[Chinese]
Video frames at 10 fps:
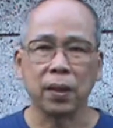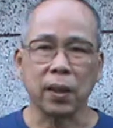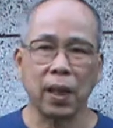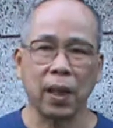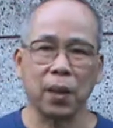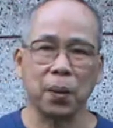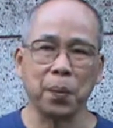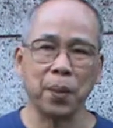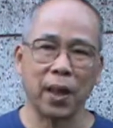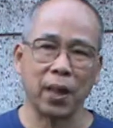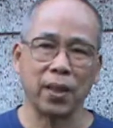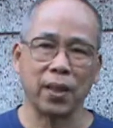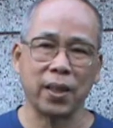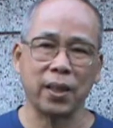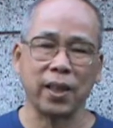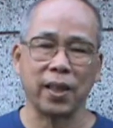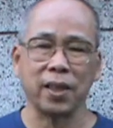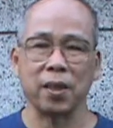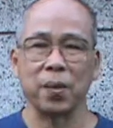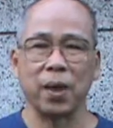那我们刚好也可以讲一个
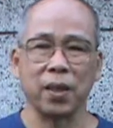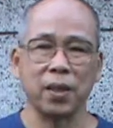什么哈，